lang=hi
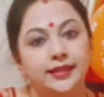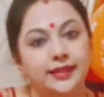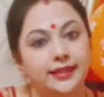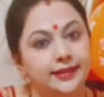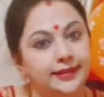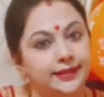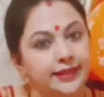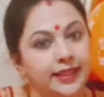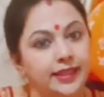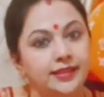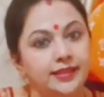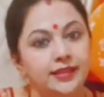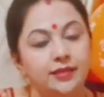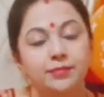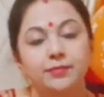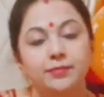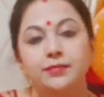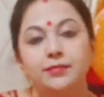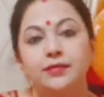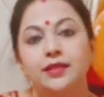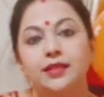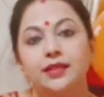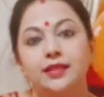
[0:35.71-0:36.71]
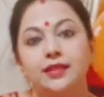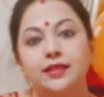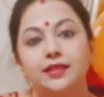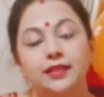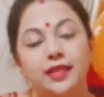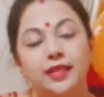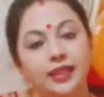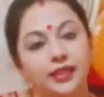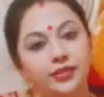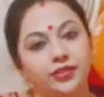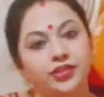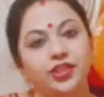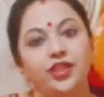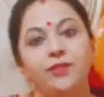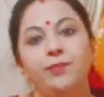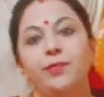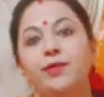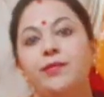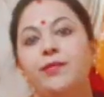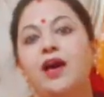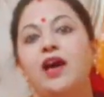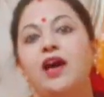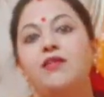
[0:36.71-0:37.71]
इसके सम आ, अच्छे
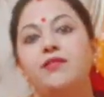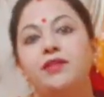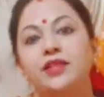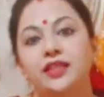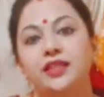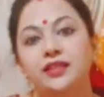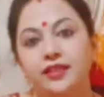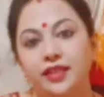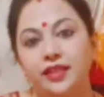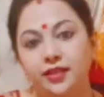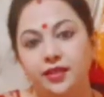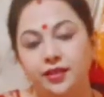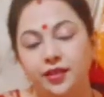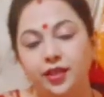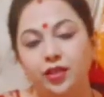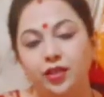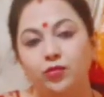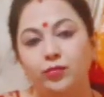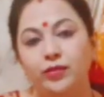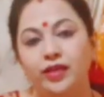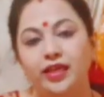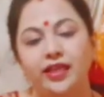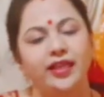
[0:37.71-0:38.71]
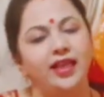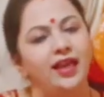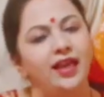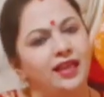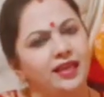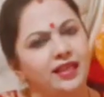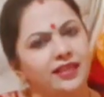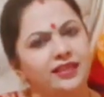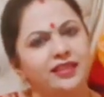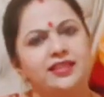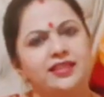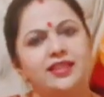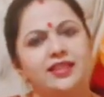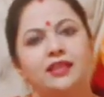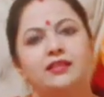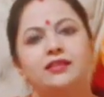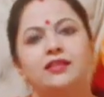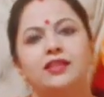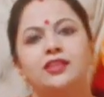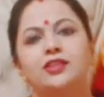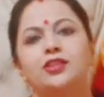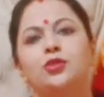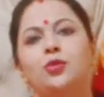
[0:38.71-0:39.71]
प्रभाव ही देखने को मिलेंगे हालांकि
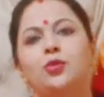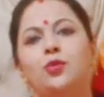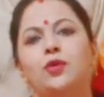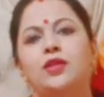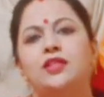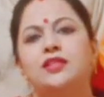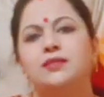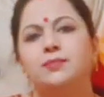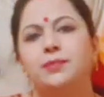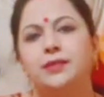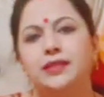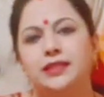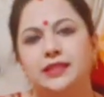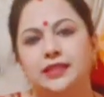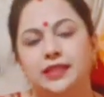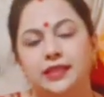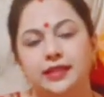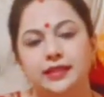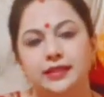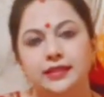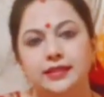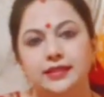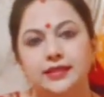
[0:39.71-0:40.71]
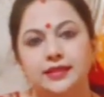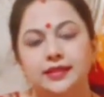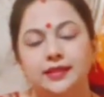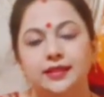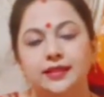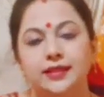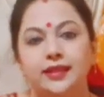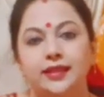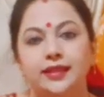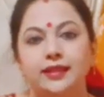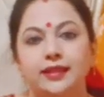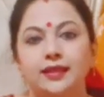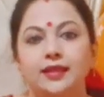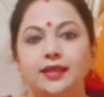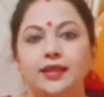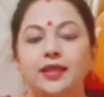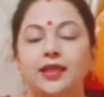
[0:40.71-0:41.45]
यात्रा से थोड़ा सा परेशानी दे सकते हैं